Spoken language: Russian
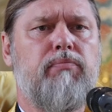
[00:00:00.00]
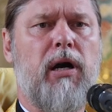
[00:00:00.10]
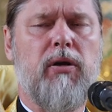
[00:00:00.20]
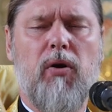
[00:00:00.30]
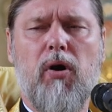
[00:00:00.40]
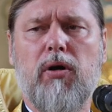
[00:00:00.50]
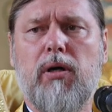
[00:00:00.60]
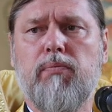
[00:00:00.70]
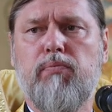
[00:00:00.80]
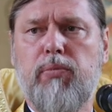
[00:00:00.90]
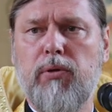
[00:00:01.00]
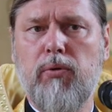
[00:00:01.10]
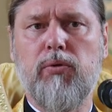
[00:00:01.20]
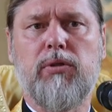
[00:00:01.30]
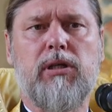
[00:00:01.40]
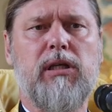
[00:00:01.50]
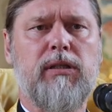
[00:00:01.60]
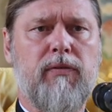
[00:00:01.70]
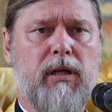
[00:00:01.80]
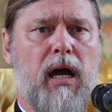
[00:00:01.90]
порог, блуд,
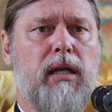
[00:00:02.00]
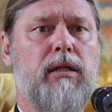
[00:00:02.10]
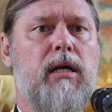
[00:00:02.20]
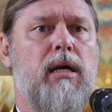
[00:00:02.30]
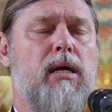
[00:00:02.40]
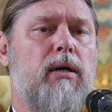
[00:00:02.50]
разврат,